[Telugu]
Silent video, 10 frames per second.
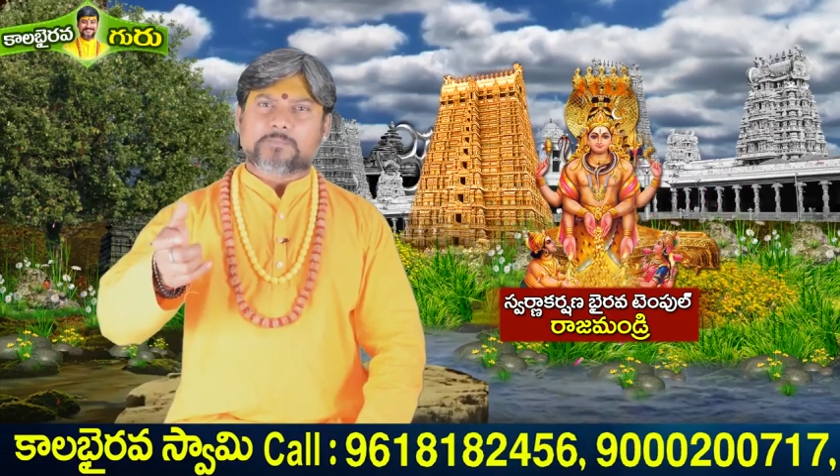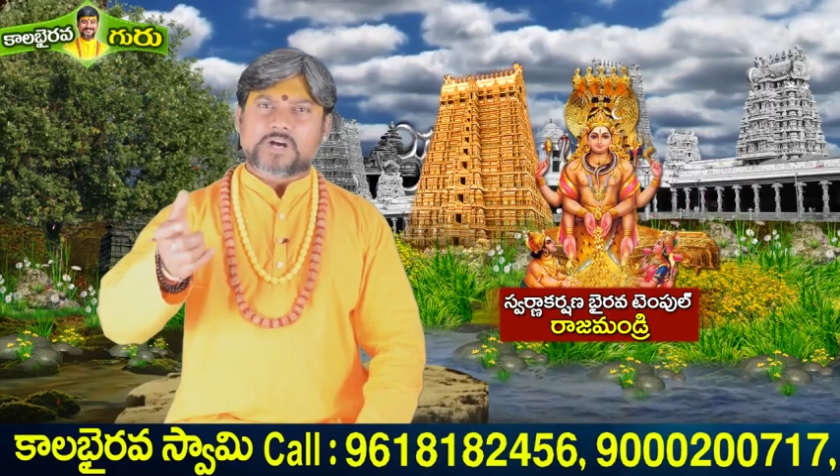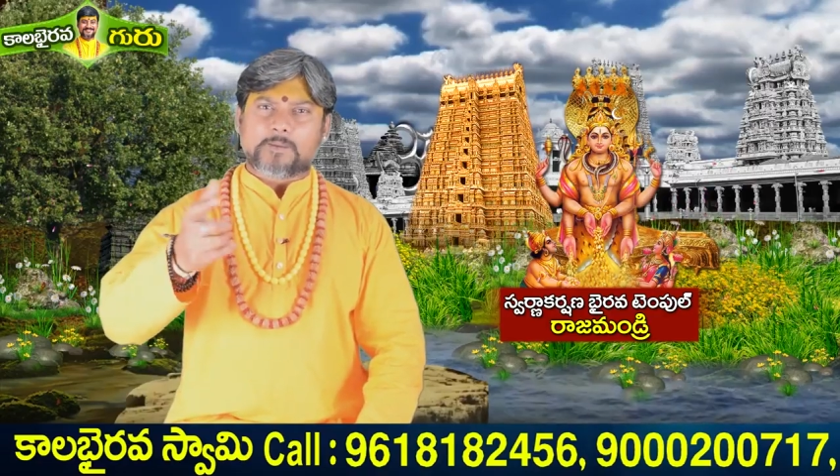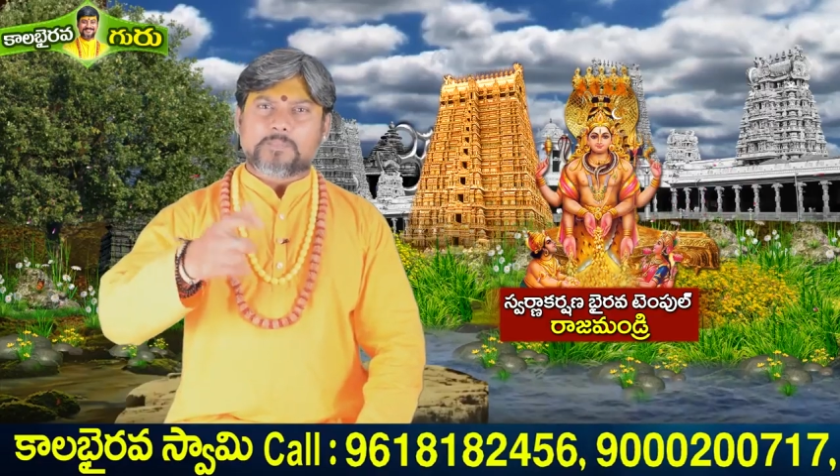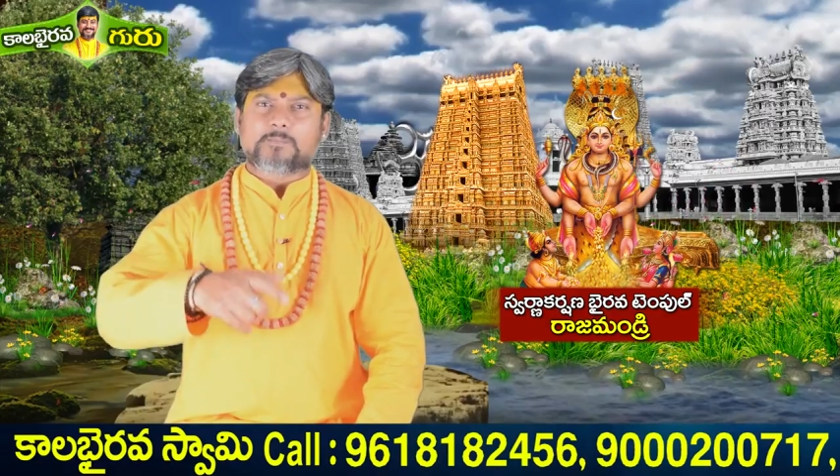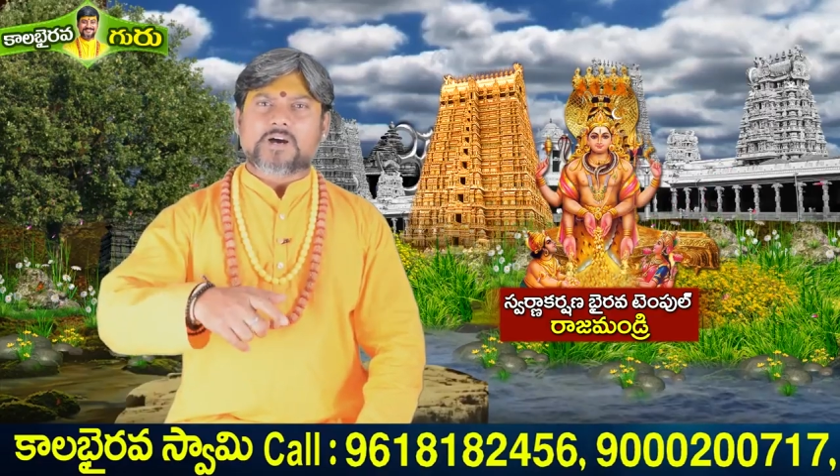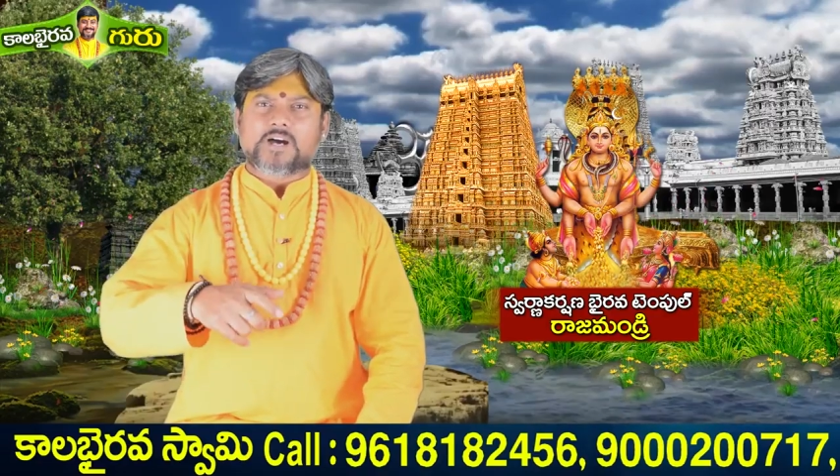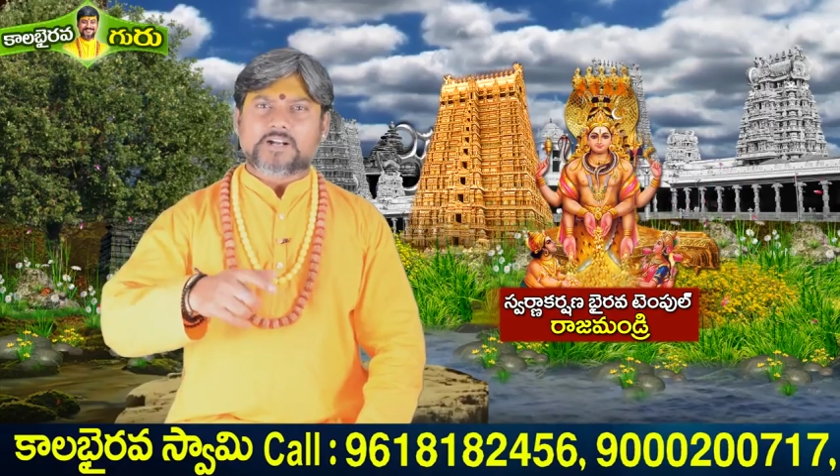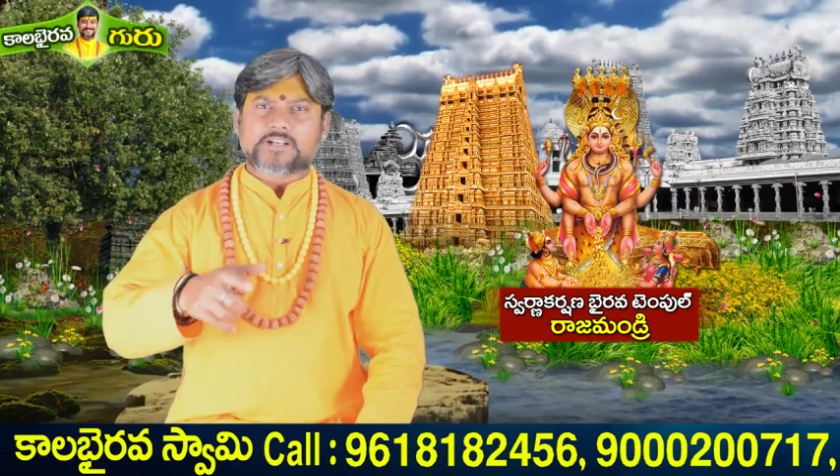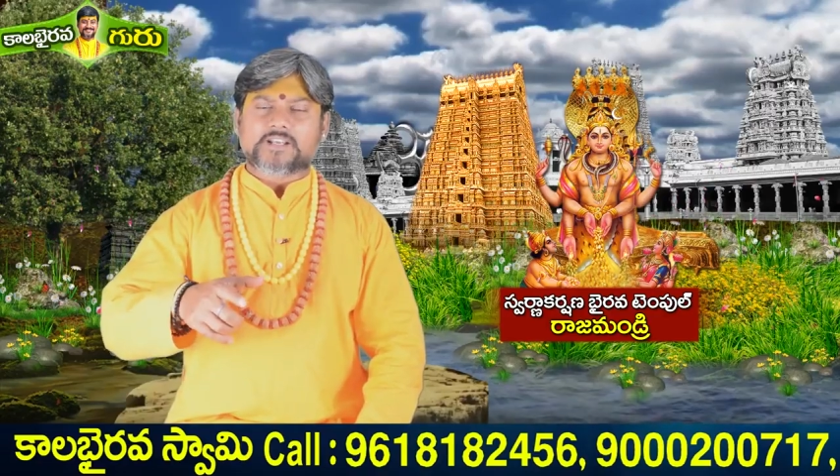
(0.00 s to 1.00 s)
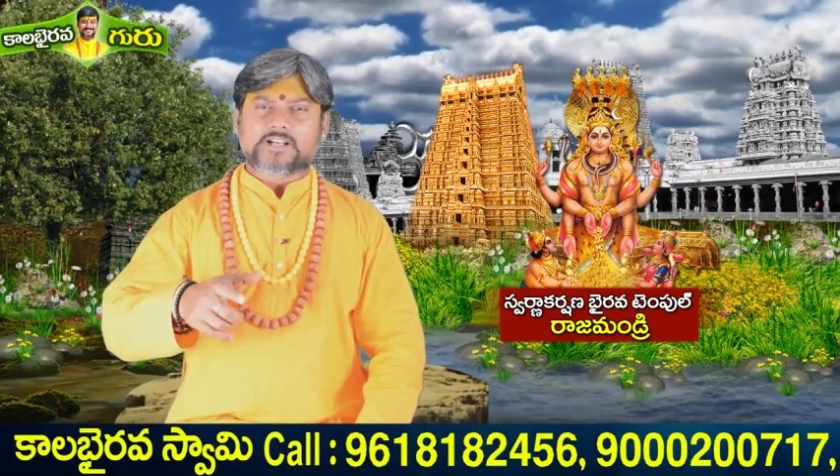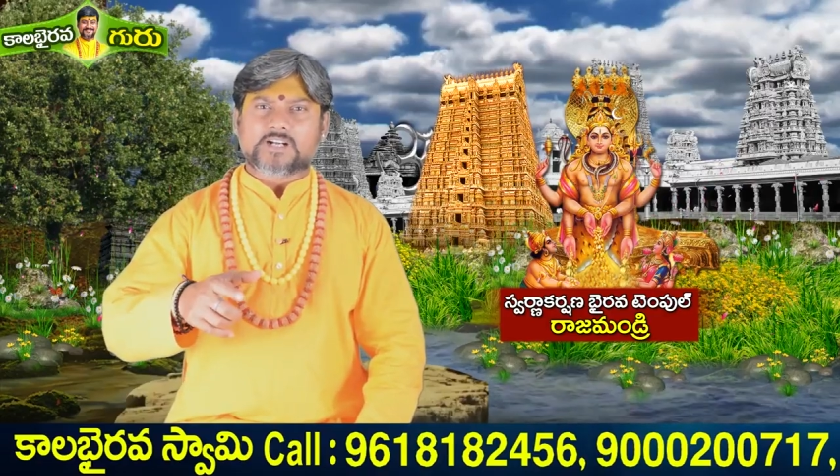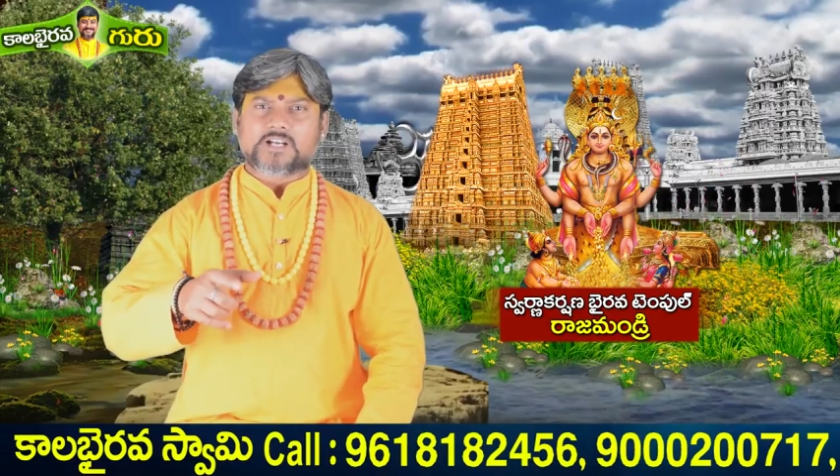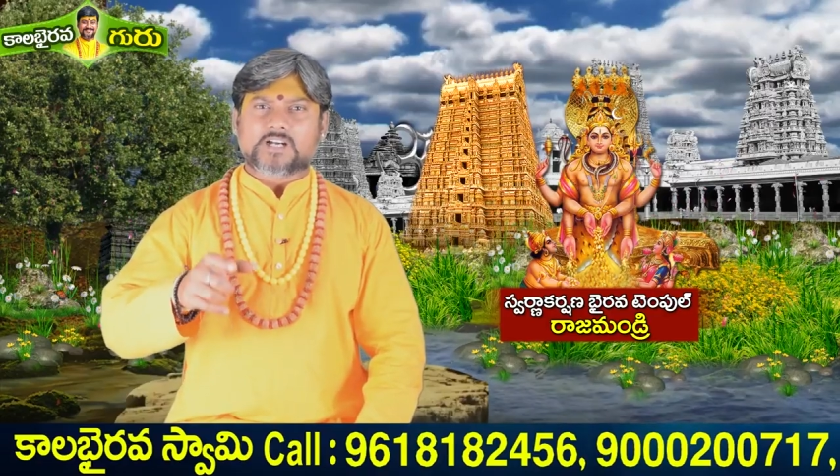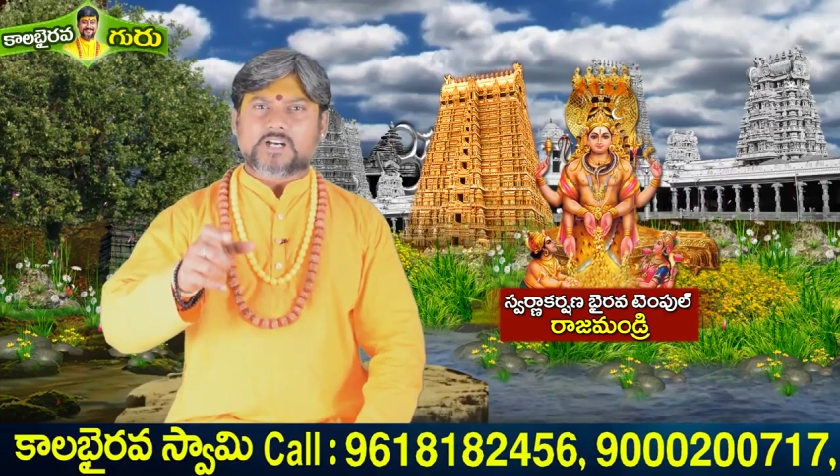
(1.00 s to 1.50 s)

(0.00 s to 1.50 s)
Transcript: పాపమా అంటే ఇక్కడ